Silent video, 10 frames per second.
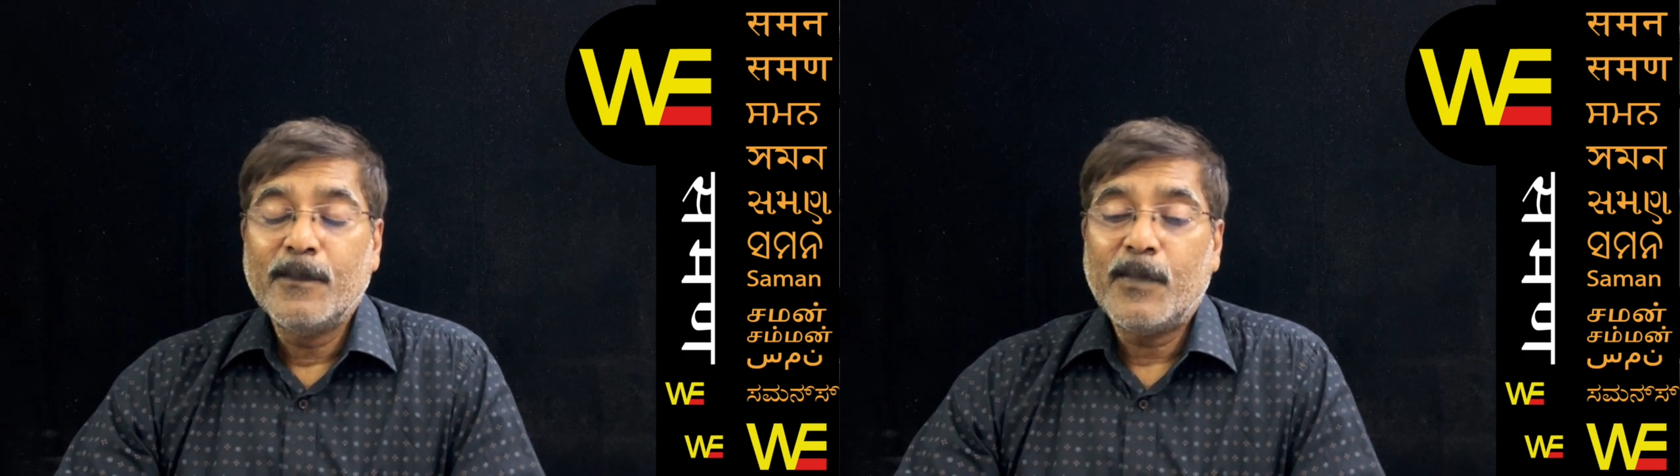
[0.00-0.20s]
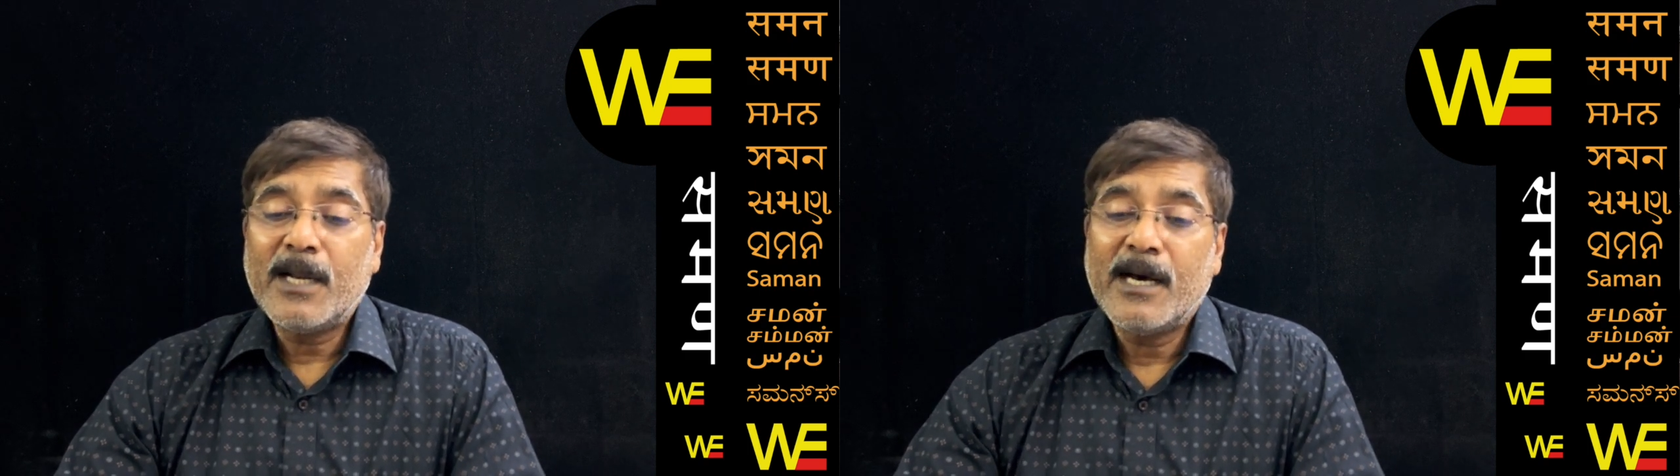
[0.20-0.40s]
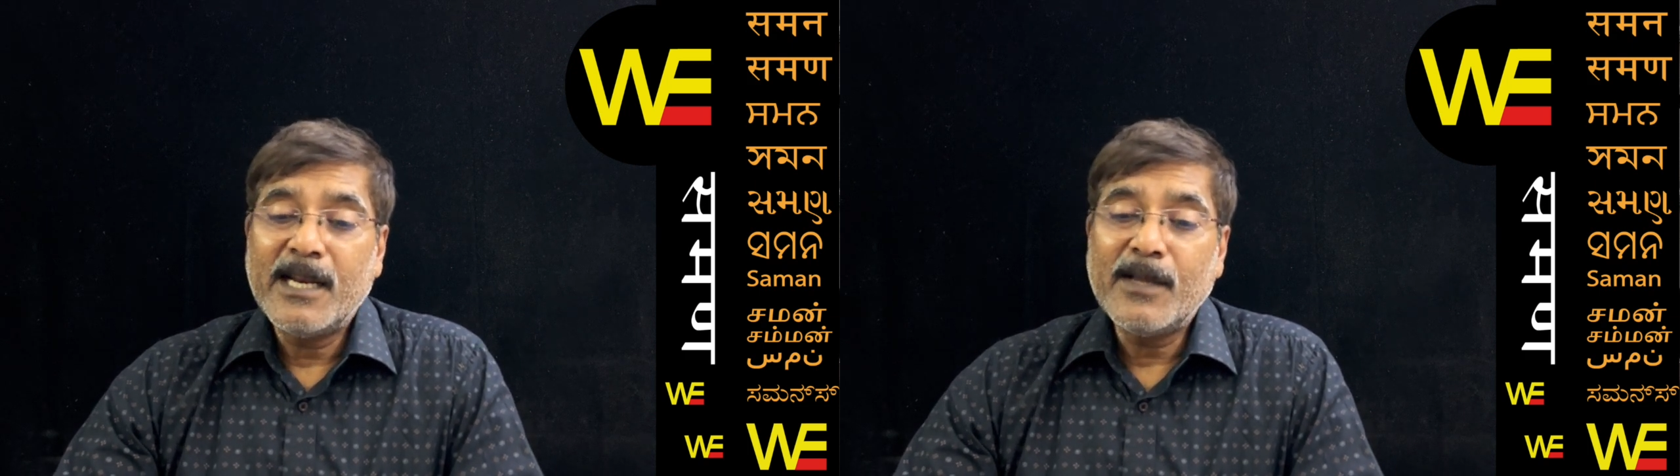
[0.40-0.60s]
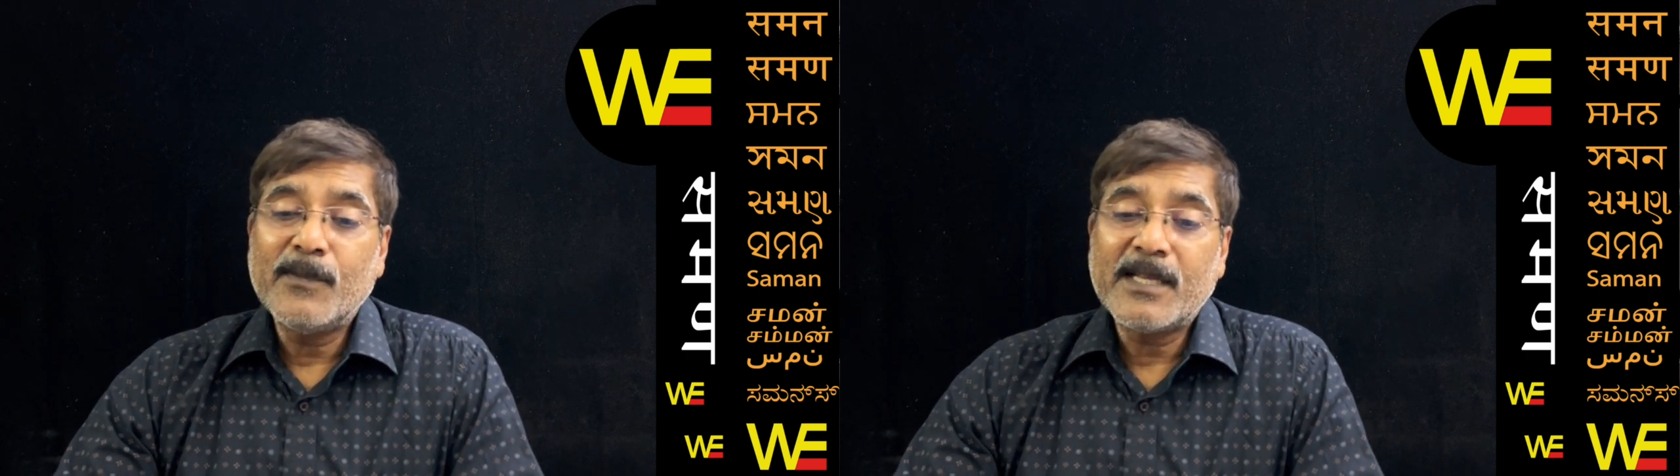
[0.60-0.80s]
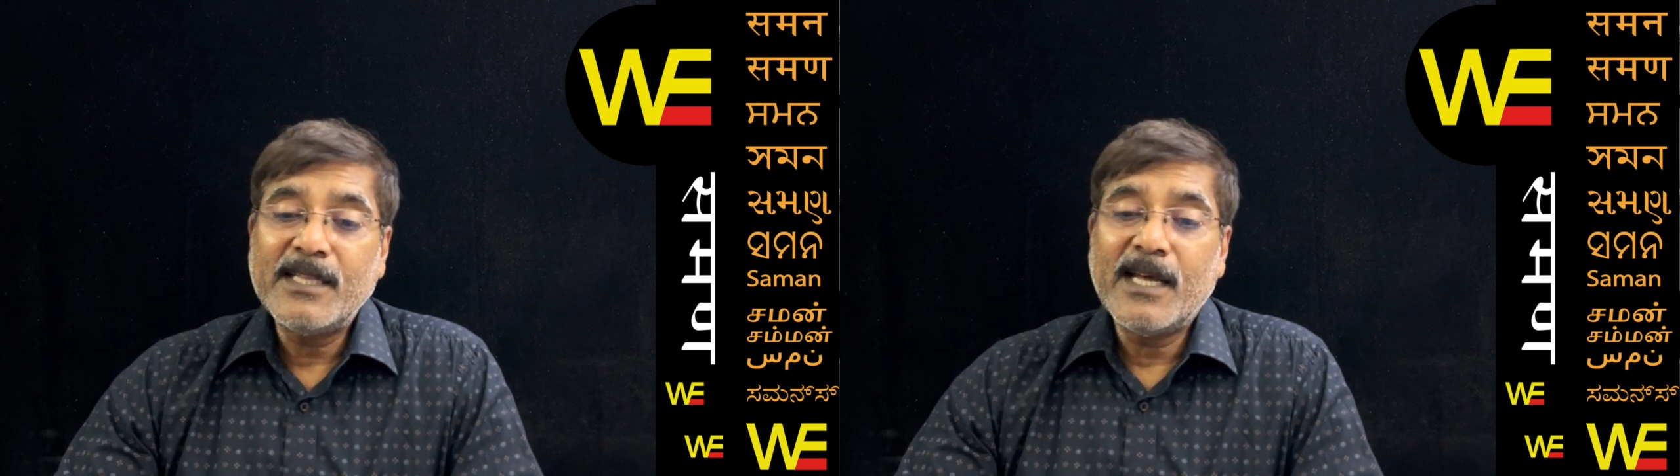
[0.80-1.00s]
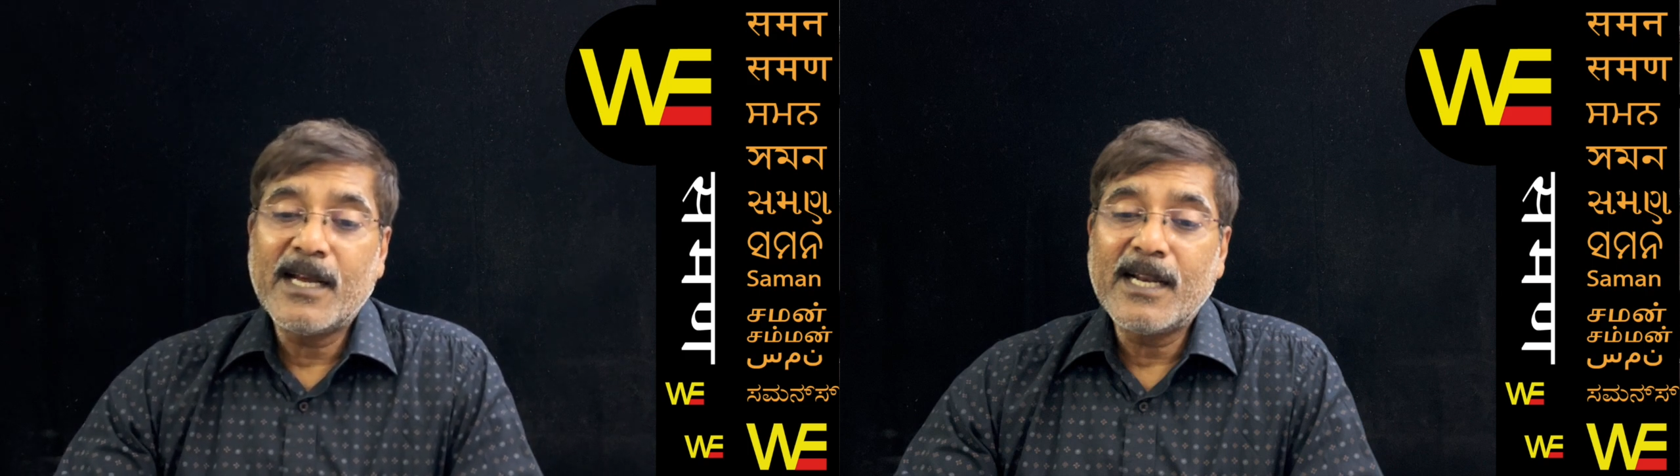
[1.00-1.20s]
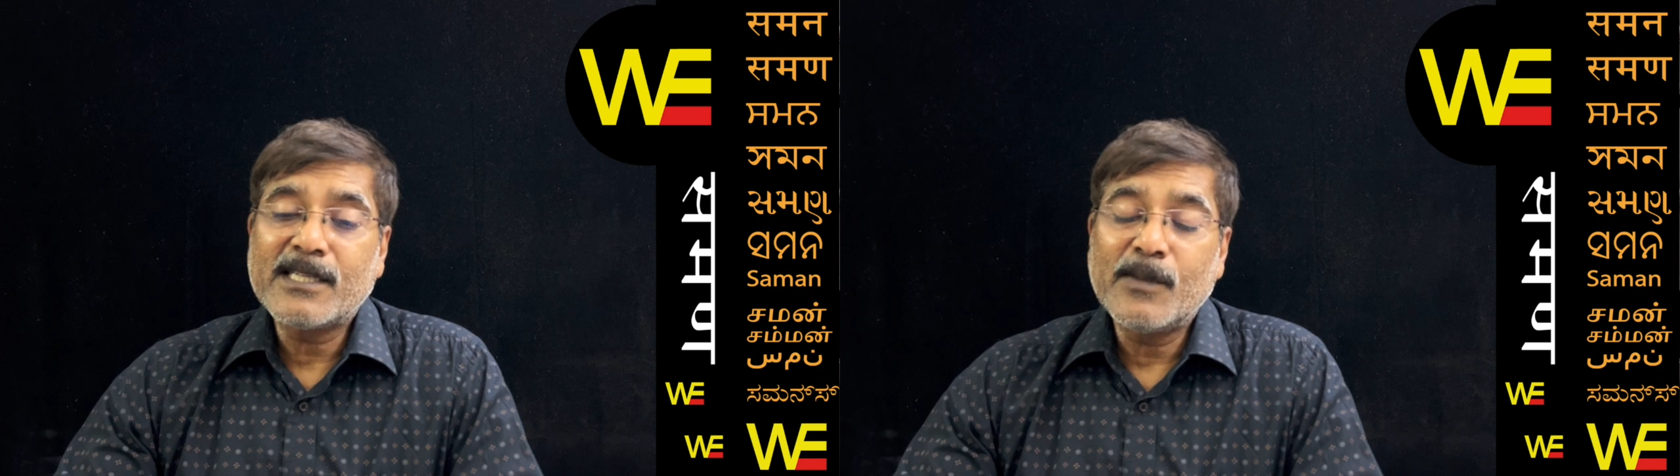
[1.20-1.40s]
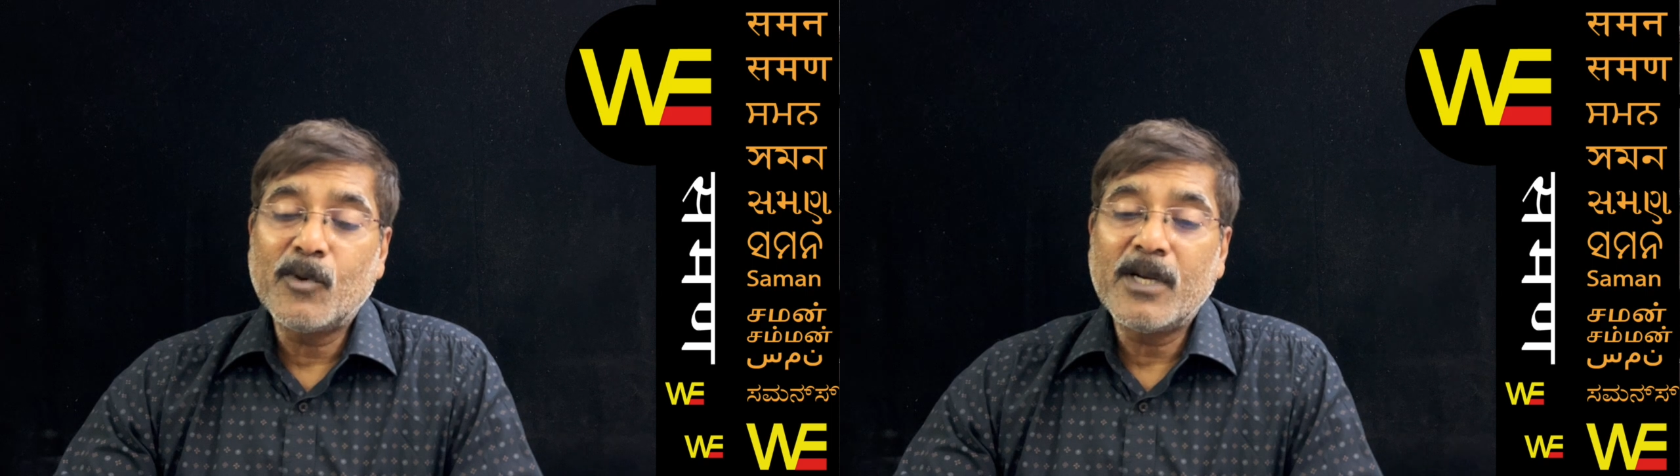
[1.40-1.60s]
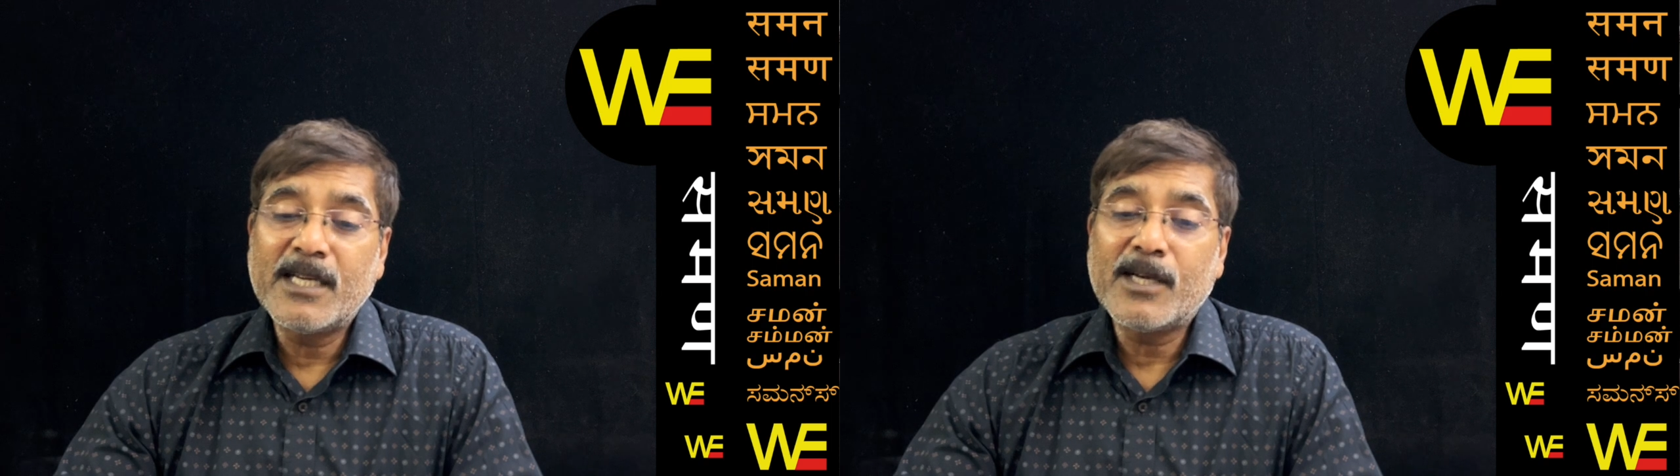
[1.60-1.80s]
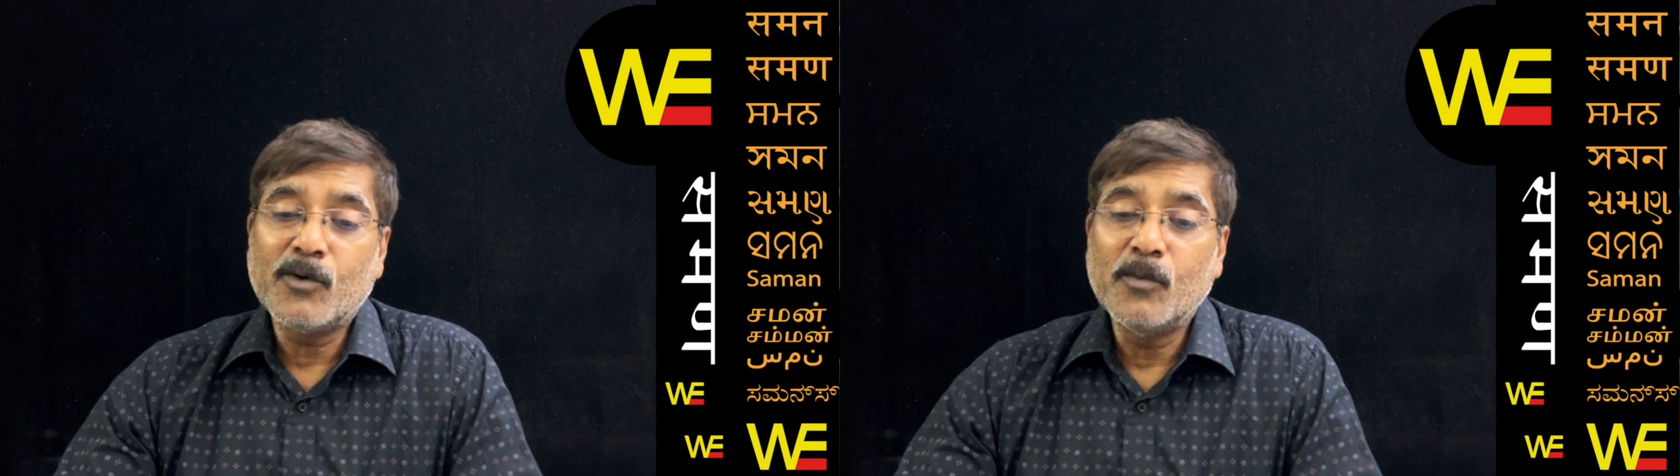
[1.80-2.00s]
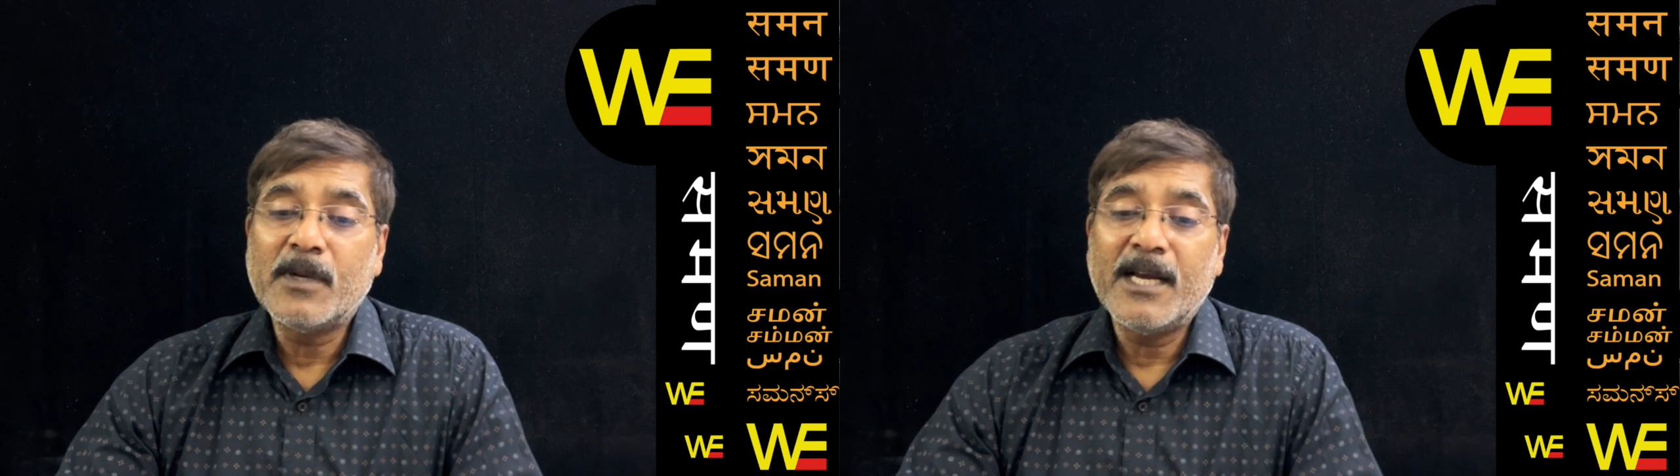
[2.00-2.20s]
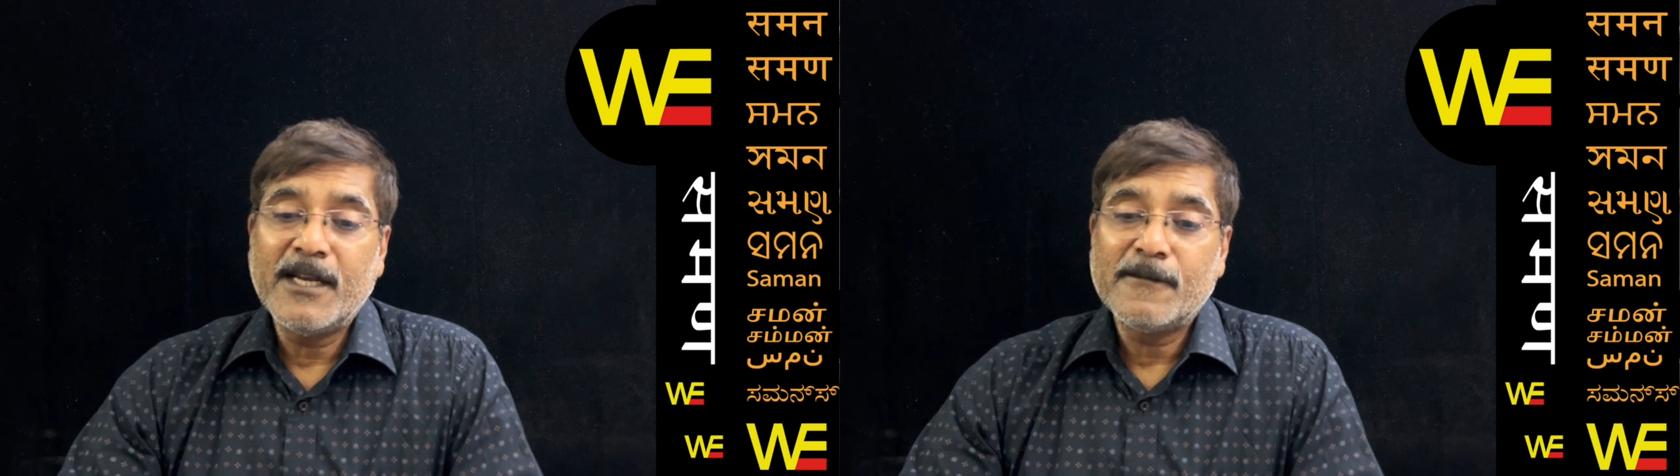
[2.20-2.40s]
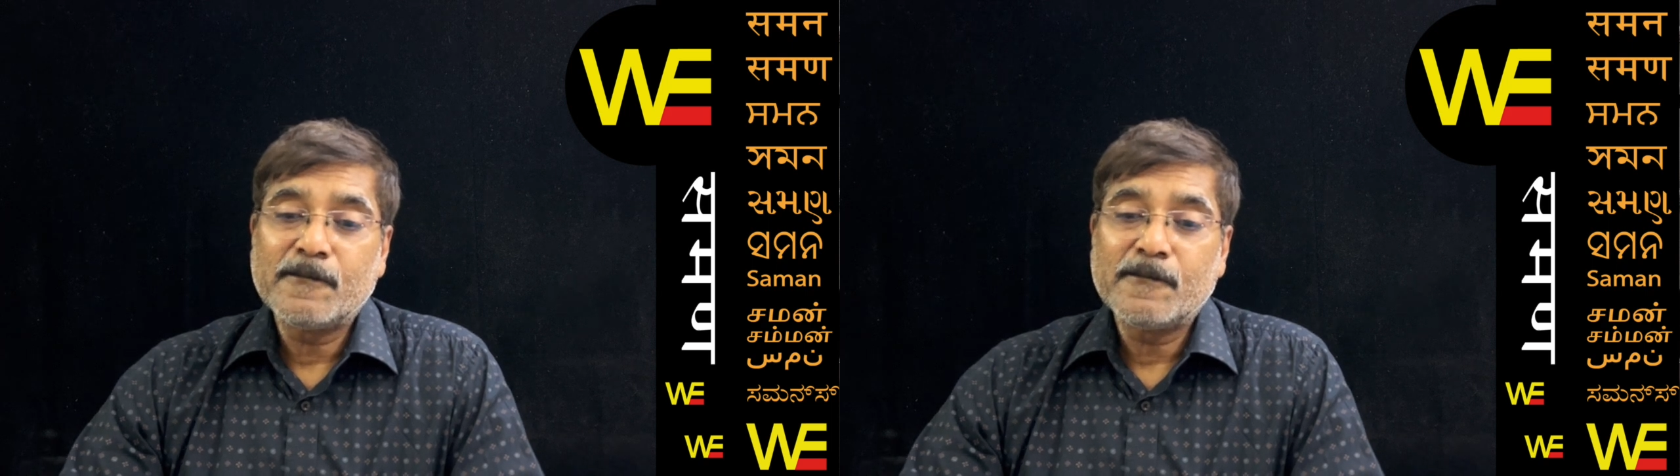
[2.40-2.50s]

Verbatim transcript: पर हर एक व्यक्ति अलग अलग सपोर्टर लेके घूम रहा है